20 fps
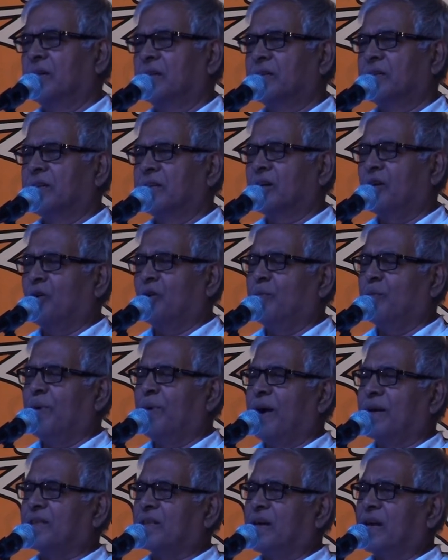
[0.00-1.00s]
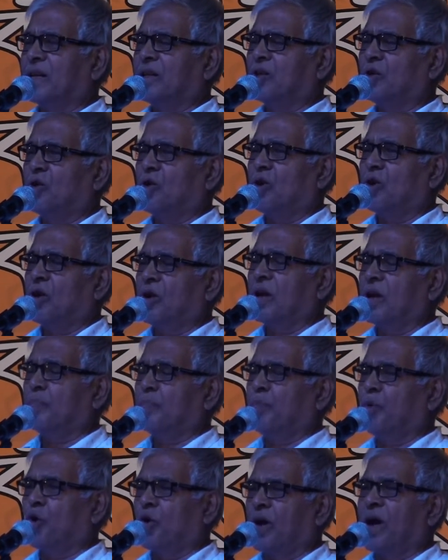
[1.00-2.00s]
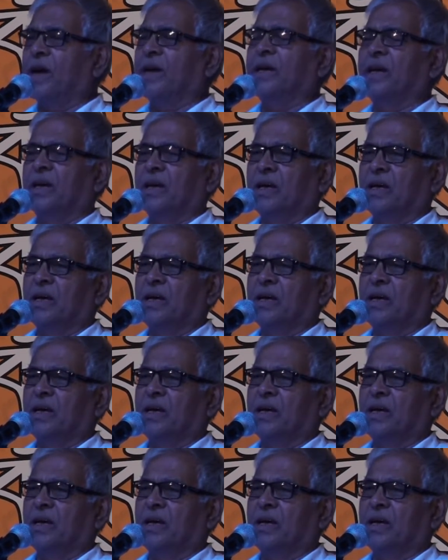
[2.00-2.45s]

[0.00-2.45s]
সেটা হলো ভাষা আন্দোলনের পরেই